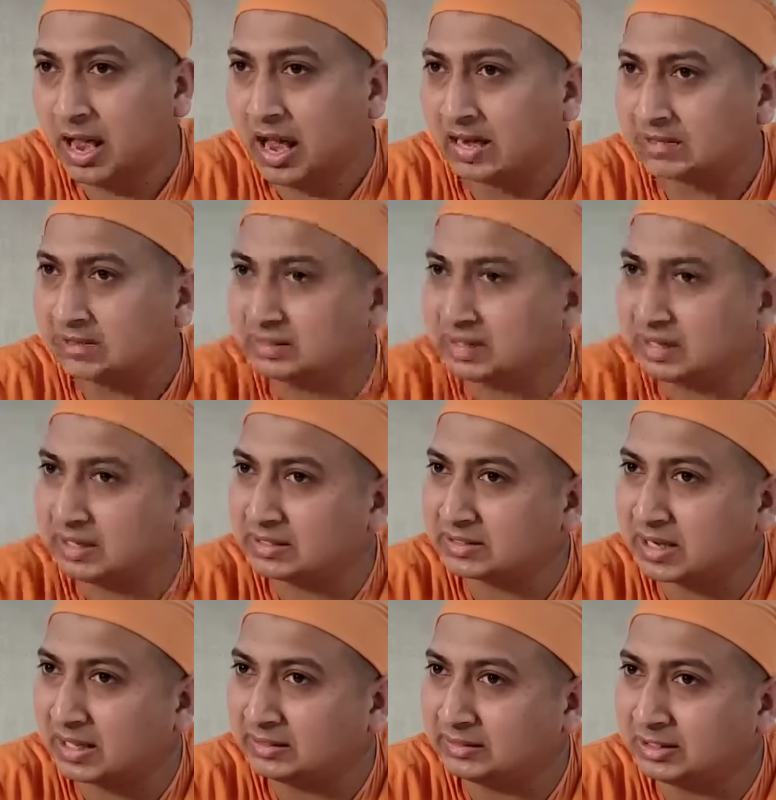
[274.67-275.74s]
আর যেখানেই
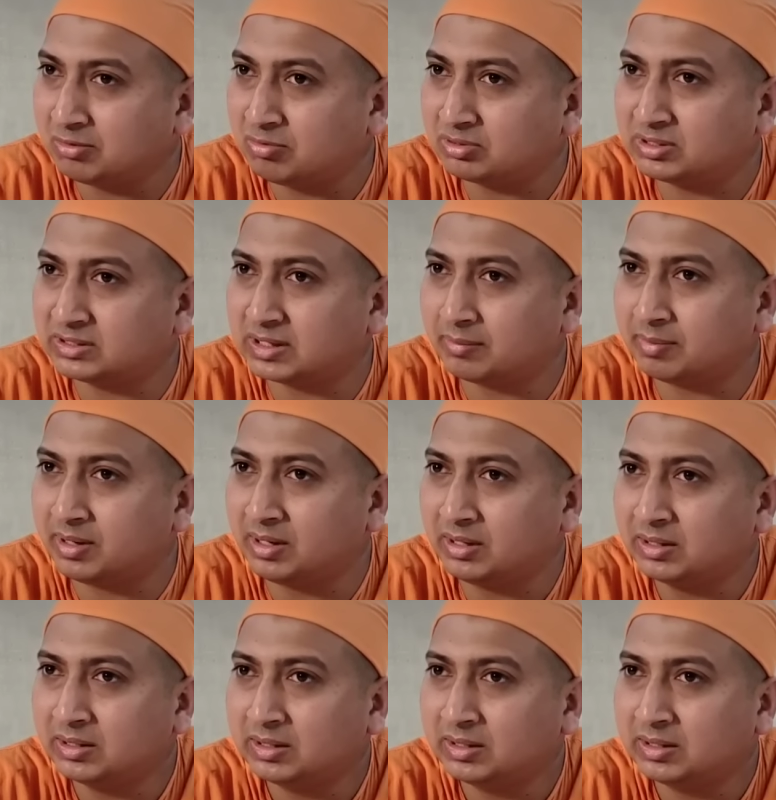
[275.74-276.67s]
শান্তি খুঁজতে যাবেন